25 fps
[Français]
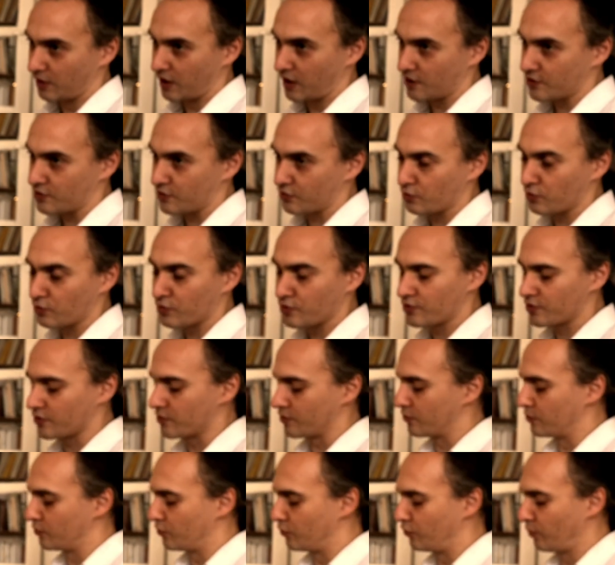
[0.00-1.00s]
la
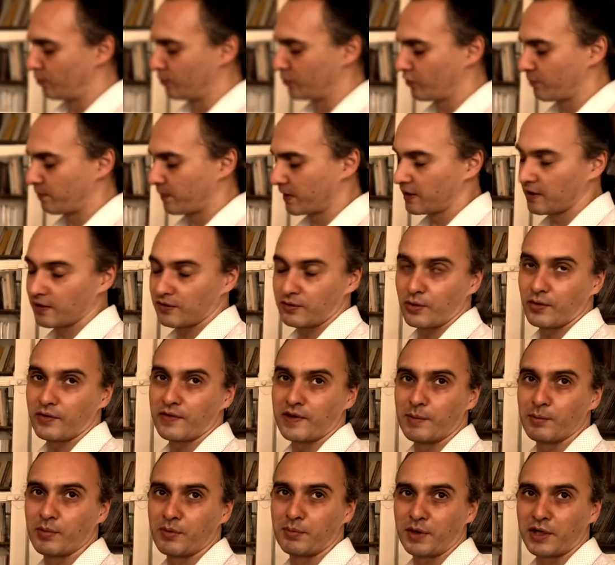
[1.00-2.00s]
jauge, le nombre de spectateurs,
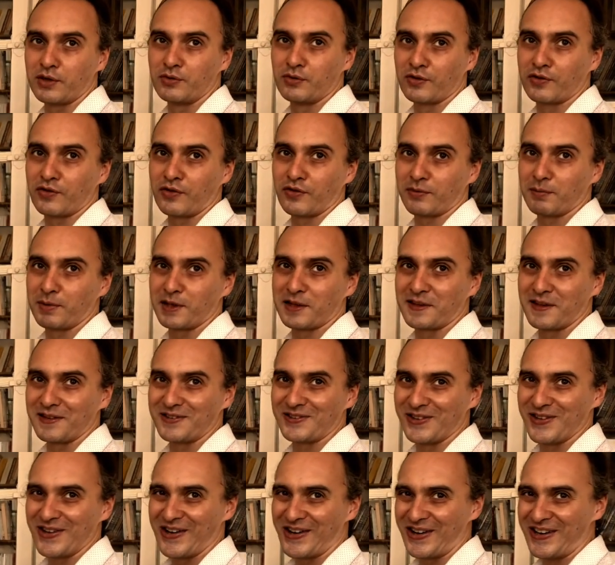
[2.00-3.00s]
c'est à peu près 200
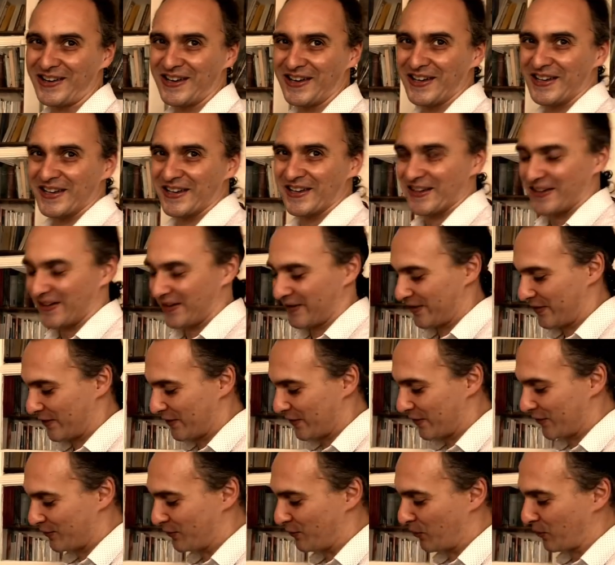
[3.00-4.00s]
spectateurs.
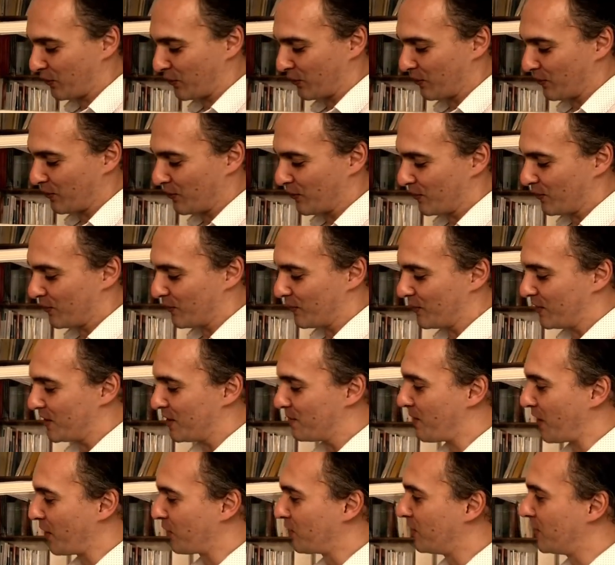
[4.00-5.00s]
Euh, donc
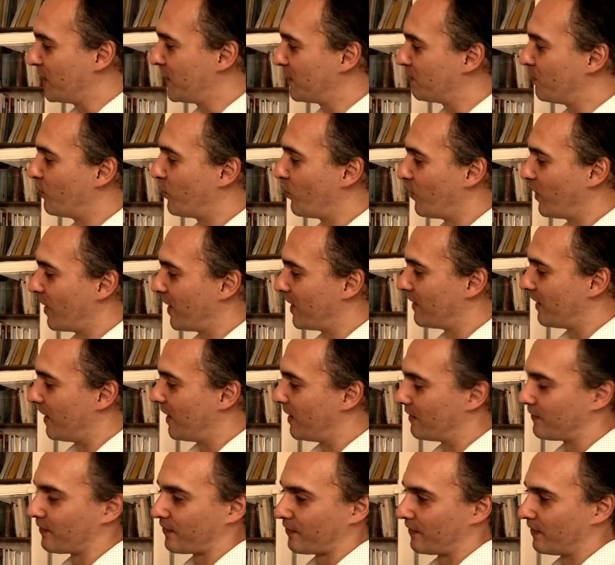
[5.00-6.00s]
les marionnettes, bon,
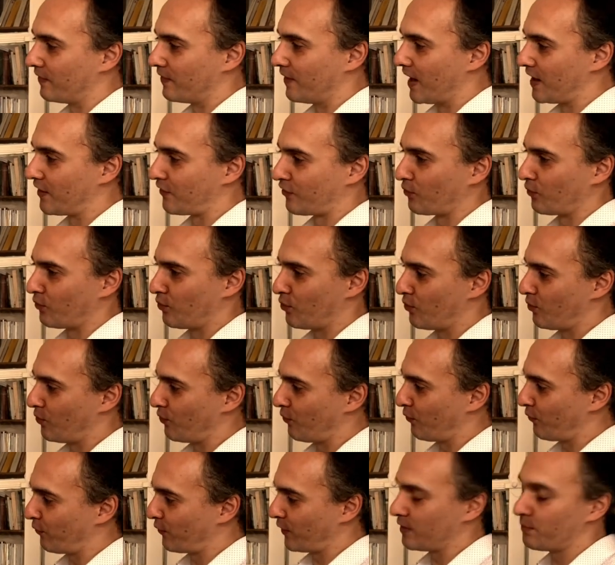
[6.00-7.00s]
elles,
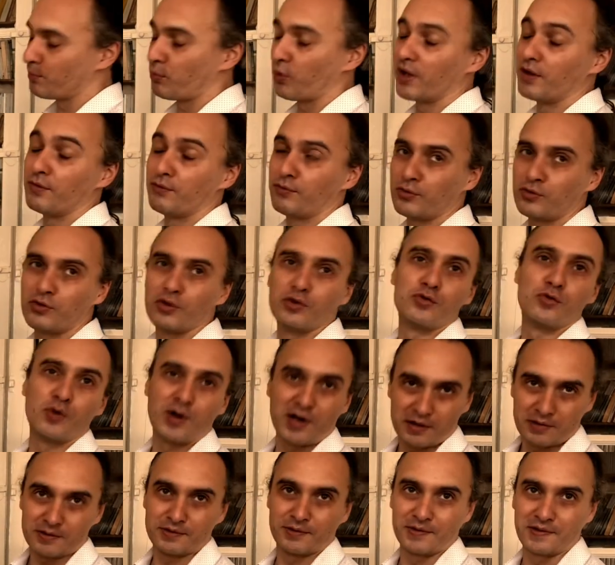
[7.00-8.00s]
sont faites pour être vues de
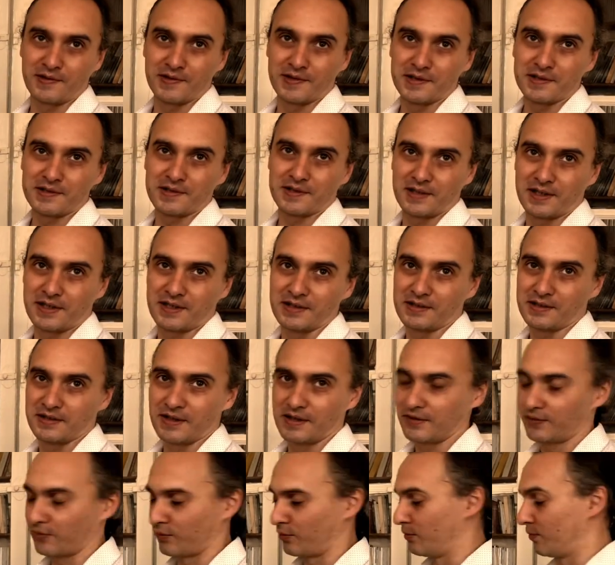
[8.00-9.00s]
loin aussi. Hein.
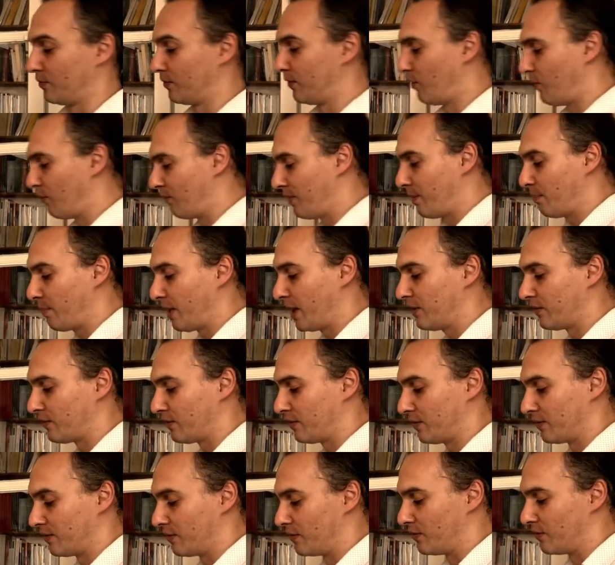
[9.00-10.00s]
on va pas
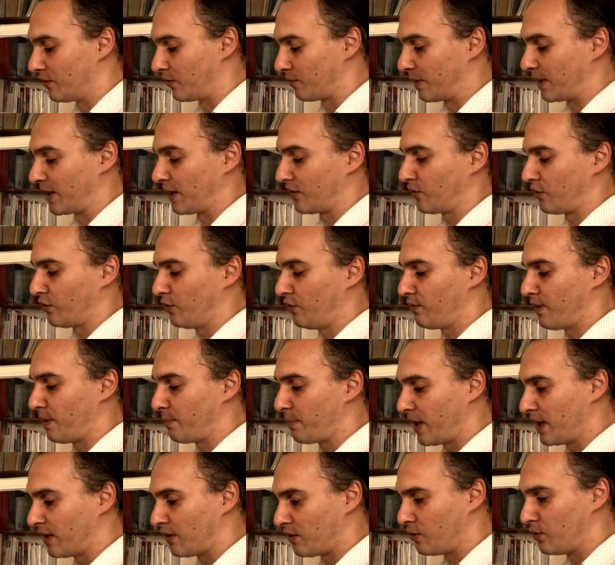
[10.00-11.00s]
être, le spectateur ne va
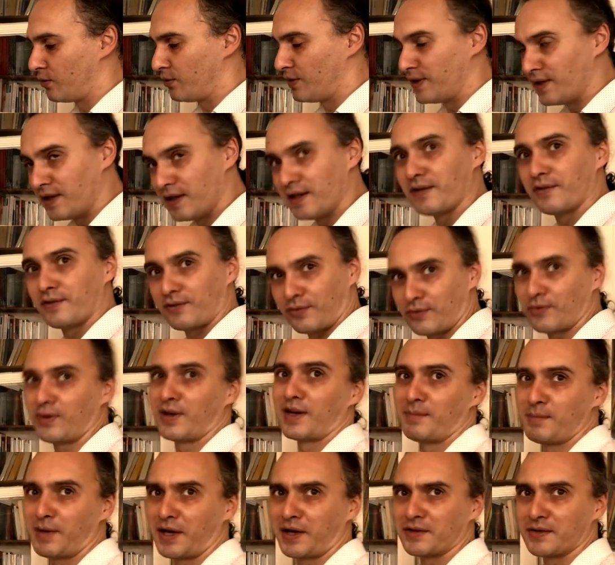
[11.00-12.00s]
pas être le nez sur
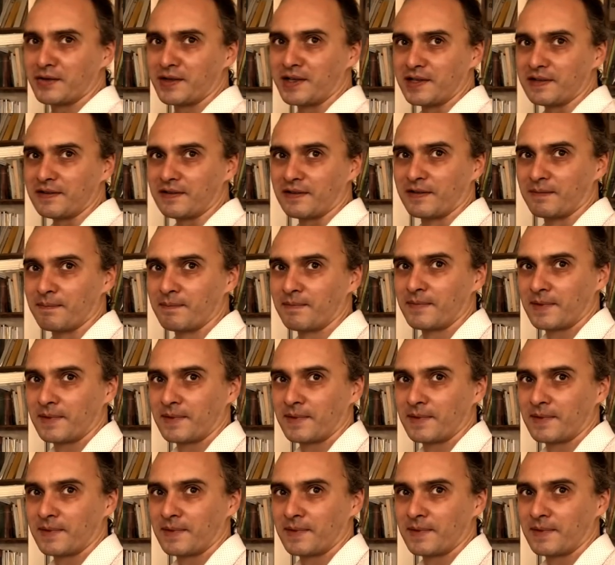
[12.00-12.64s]
la marionnette.